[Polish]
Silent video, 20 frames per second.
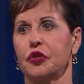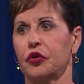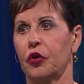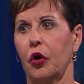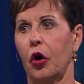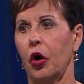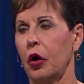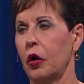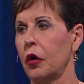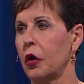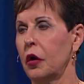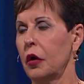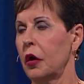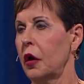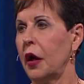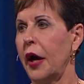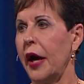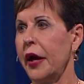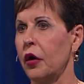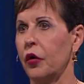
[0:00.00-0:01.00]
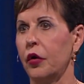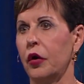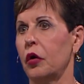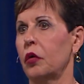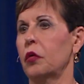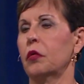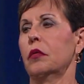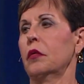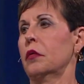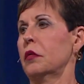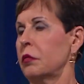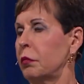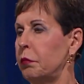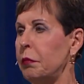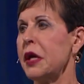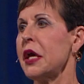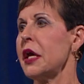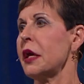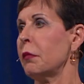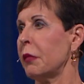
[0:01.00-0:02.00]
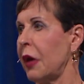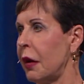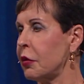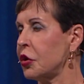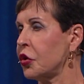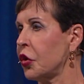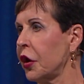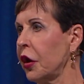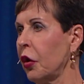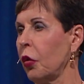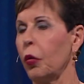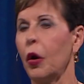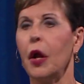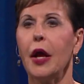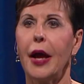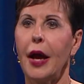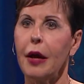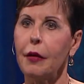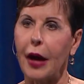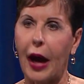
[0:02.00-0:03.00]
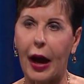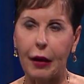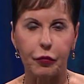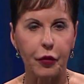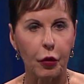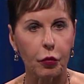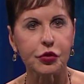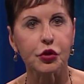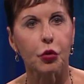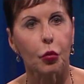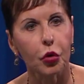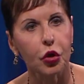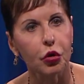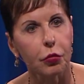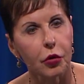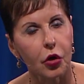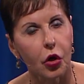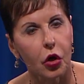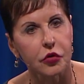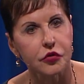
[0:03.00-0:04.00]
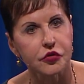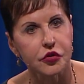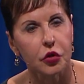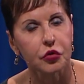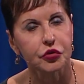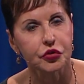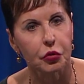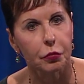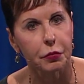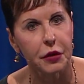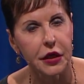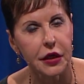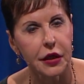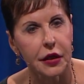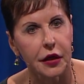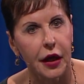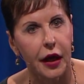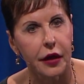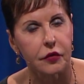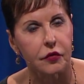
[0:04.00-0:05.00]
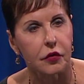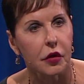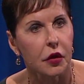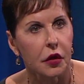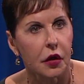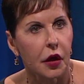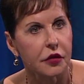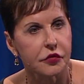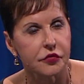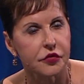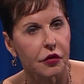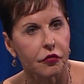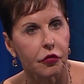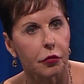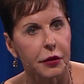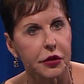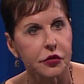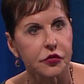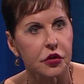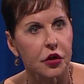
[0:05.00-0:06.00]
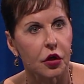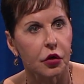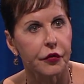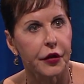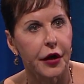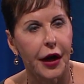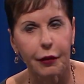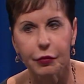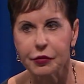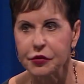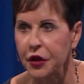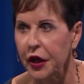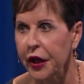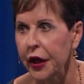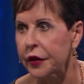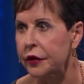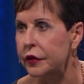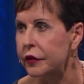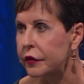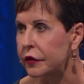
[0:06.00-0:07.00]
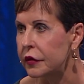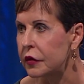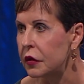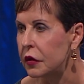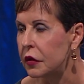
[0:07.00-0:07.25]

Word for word: albo może mnie, moglibyście na przykład usłyszeć tak, jak parę miesięcy temu w mediach społecznościowych, że nie żyje.